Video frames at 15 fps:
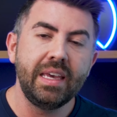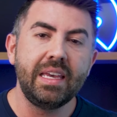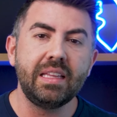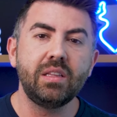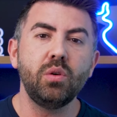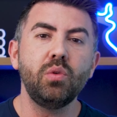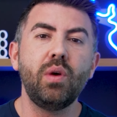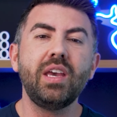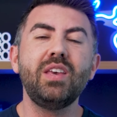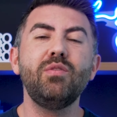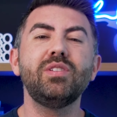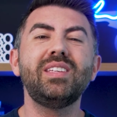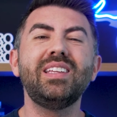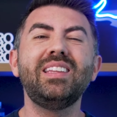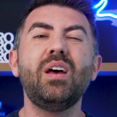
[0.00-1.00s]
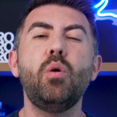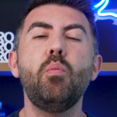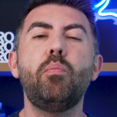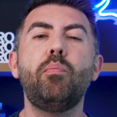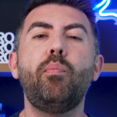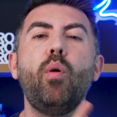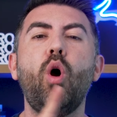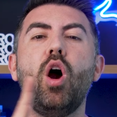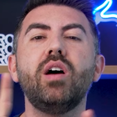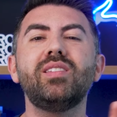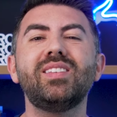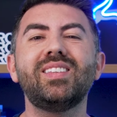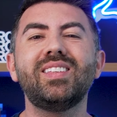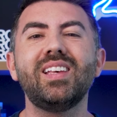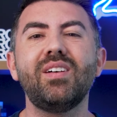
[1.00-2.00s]
Então não é que você não
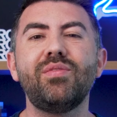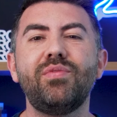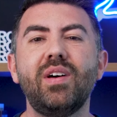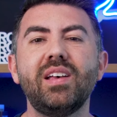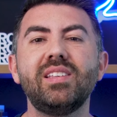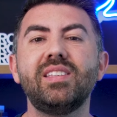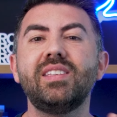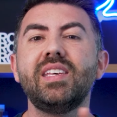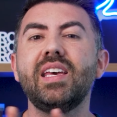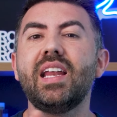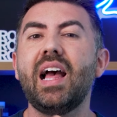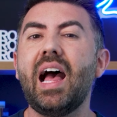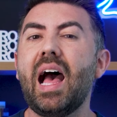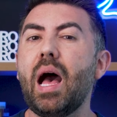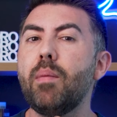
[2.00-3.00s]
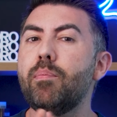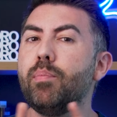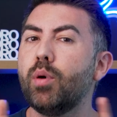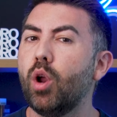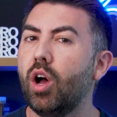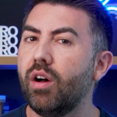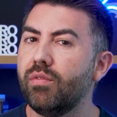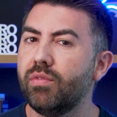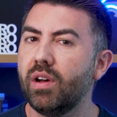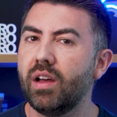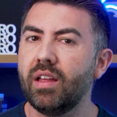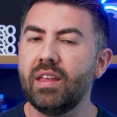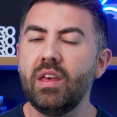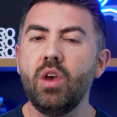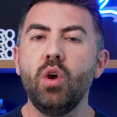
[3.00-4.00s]
possa fazer a
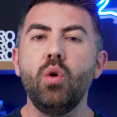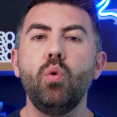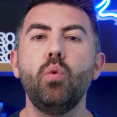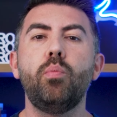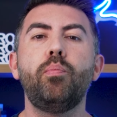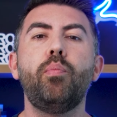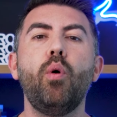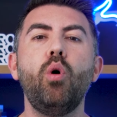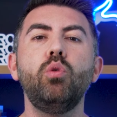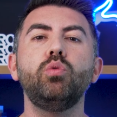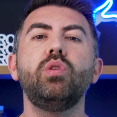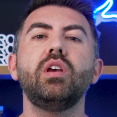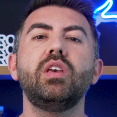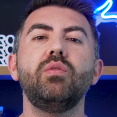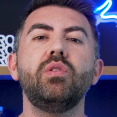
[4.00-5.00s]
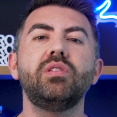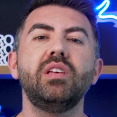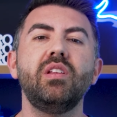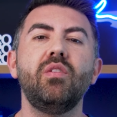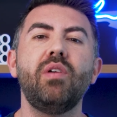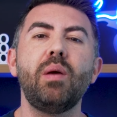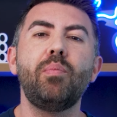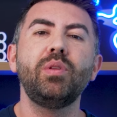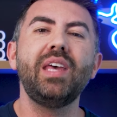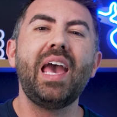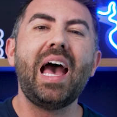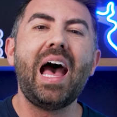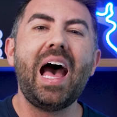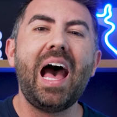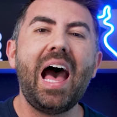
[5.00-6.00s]
prova. O ponto é que você não vai
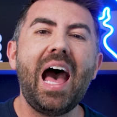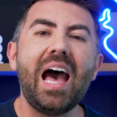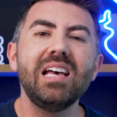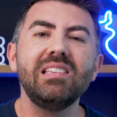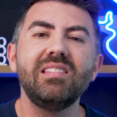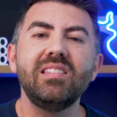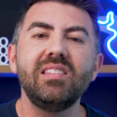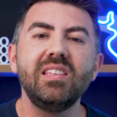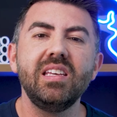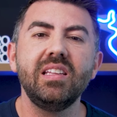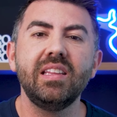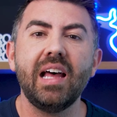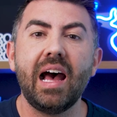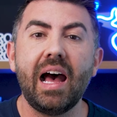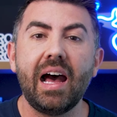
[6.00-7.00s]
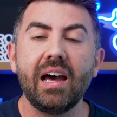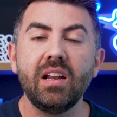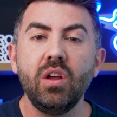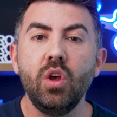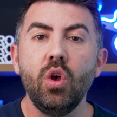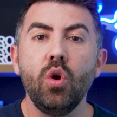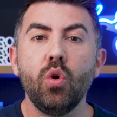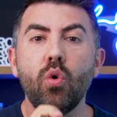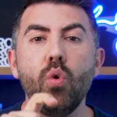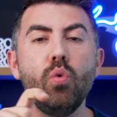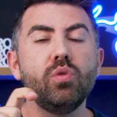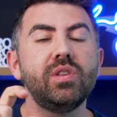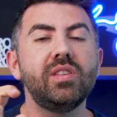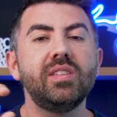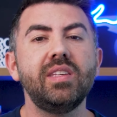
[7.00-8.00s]
poder assinar
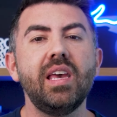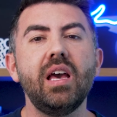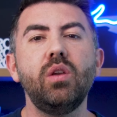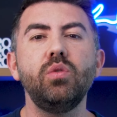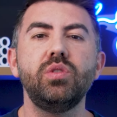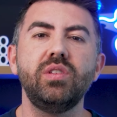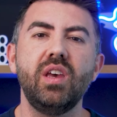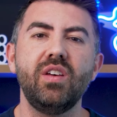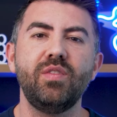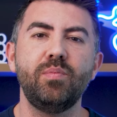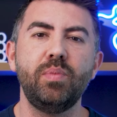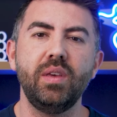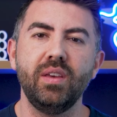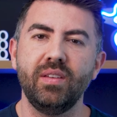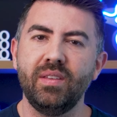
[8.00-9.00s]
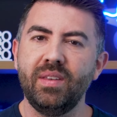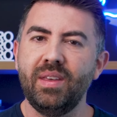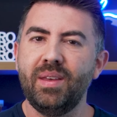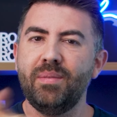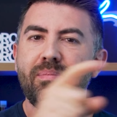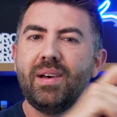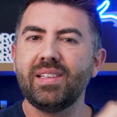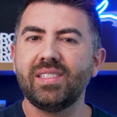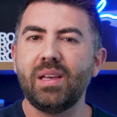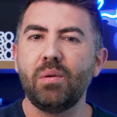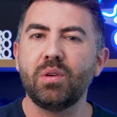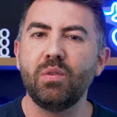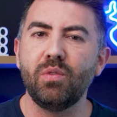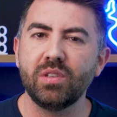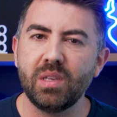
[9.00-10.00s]
com o selo CFP. Mas sabe
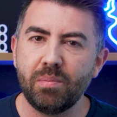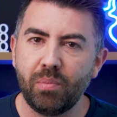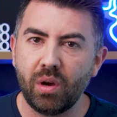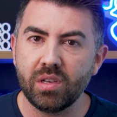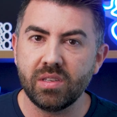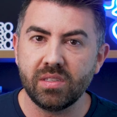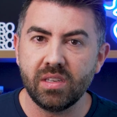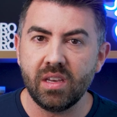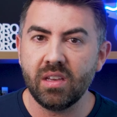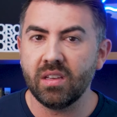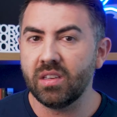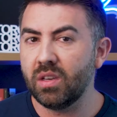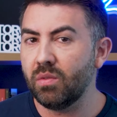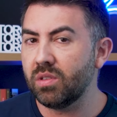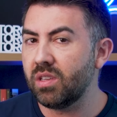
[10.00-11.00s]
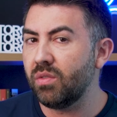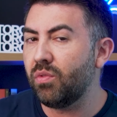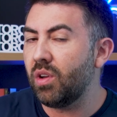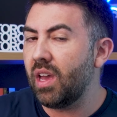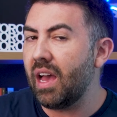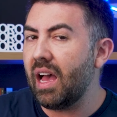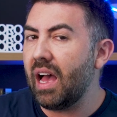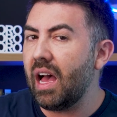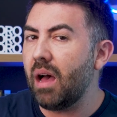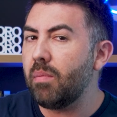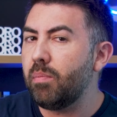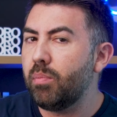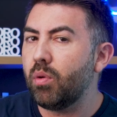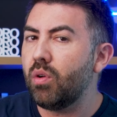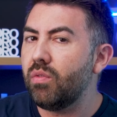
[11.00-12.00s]
o que você pode dizer? Que você foi
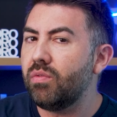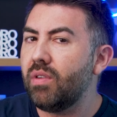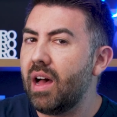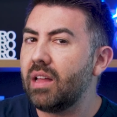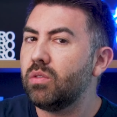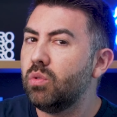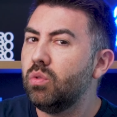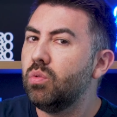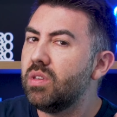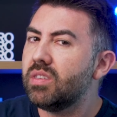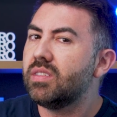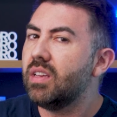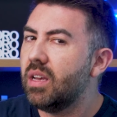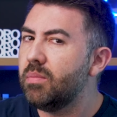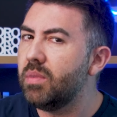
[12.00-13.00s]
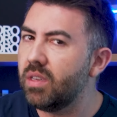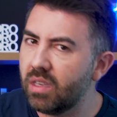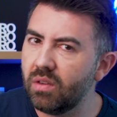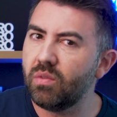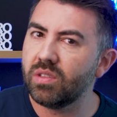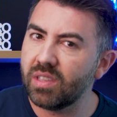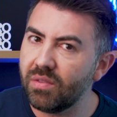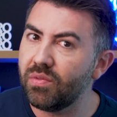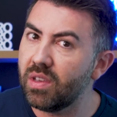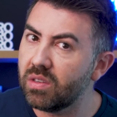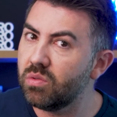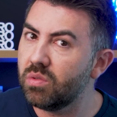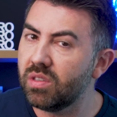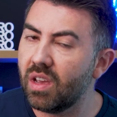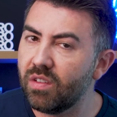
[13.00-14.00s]
aprovado no exame que você fez
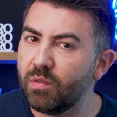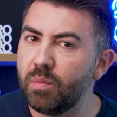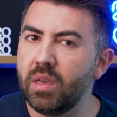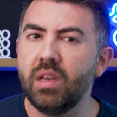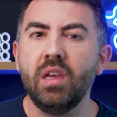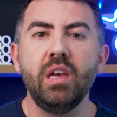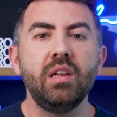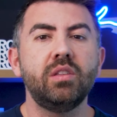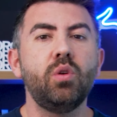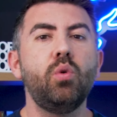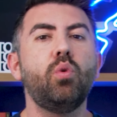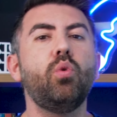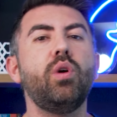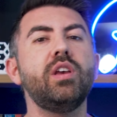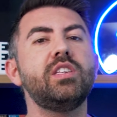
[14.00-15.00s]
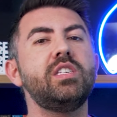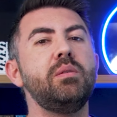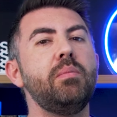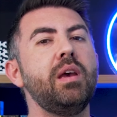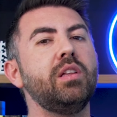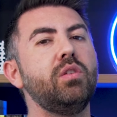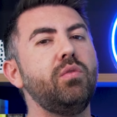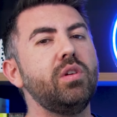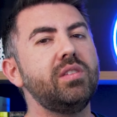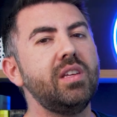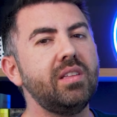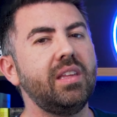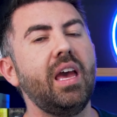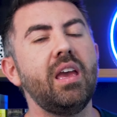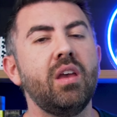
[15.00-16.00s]
no CFP. Então, conhecimento
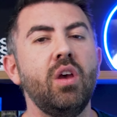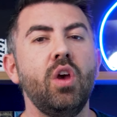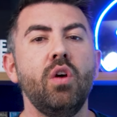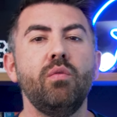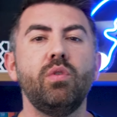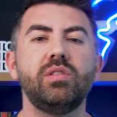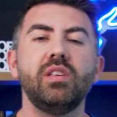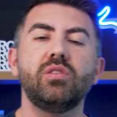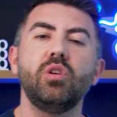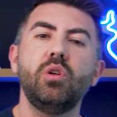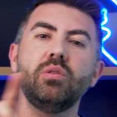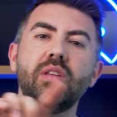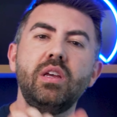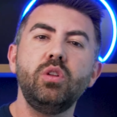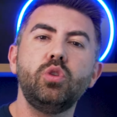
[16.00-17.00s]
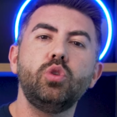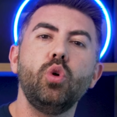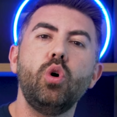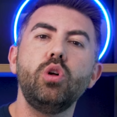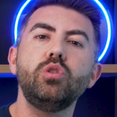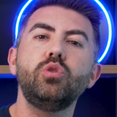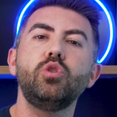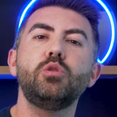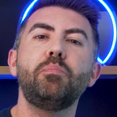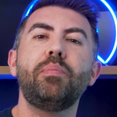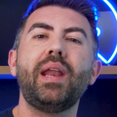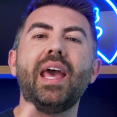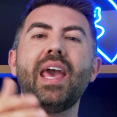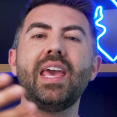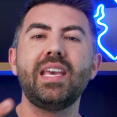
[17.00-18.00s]
você tem, você só não tem todos os
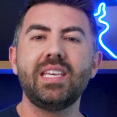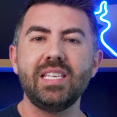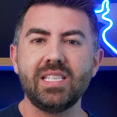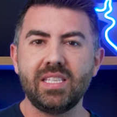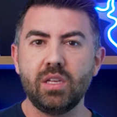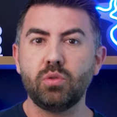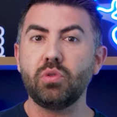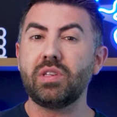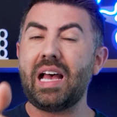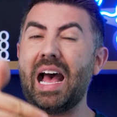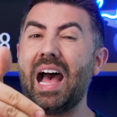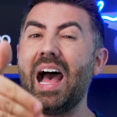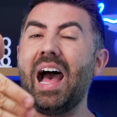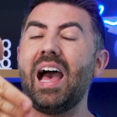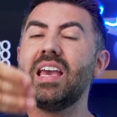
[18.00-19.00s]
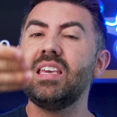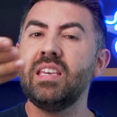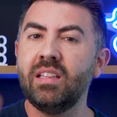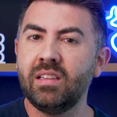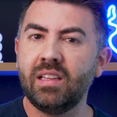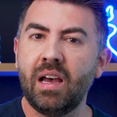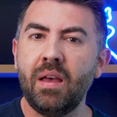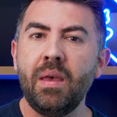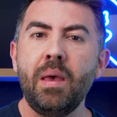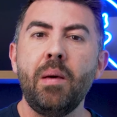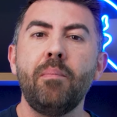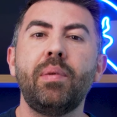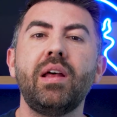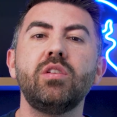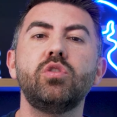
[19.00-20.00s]
pré-requisitos ainda
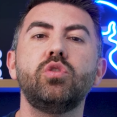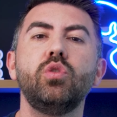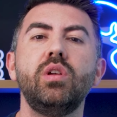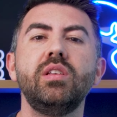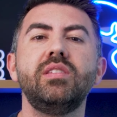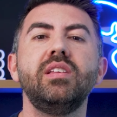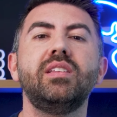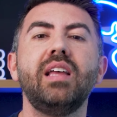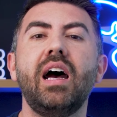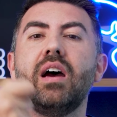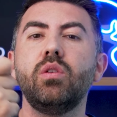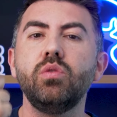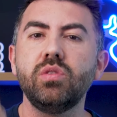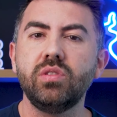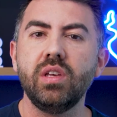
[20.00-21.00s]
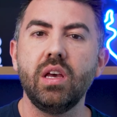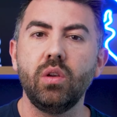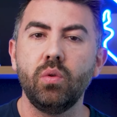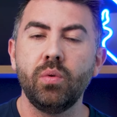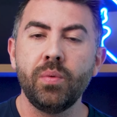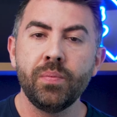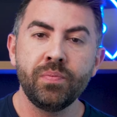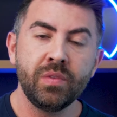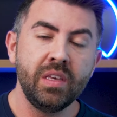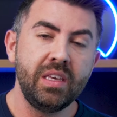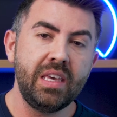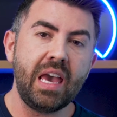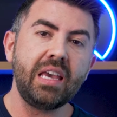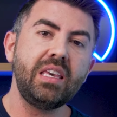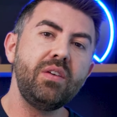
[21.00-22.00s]
para solicitar o selo.
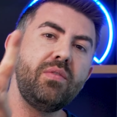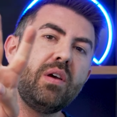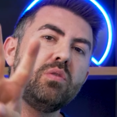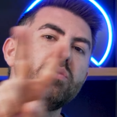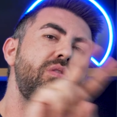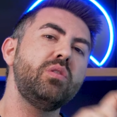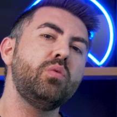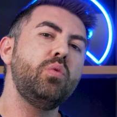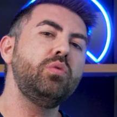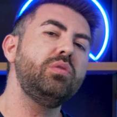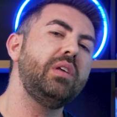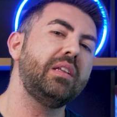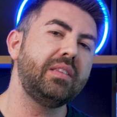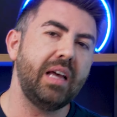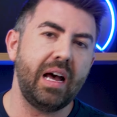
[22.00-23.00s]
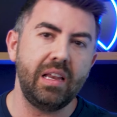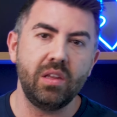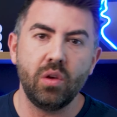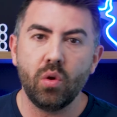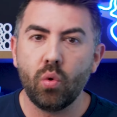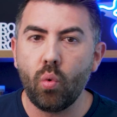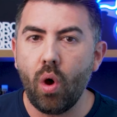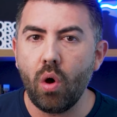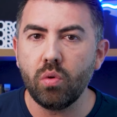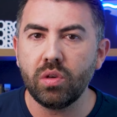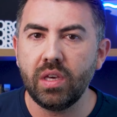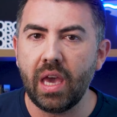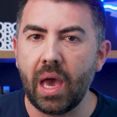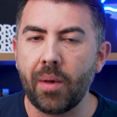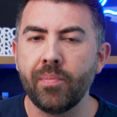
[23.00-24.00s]
E aqui vai um segundo detalhe, qual
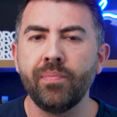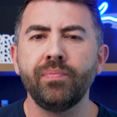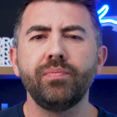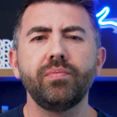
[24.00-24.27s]
que é?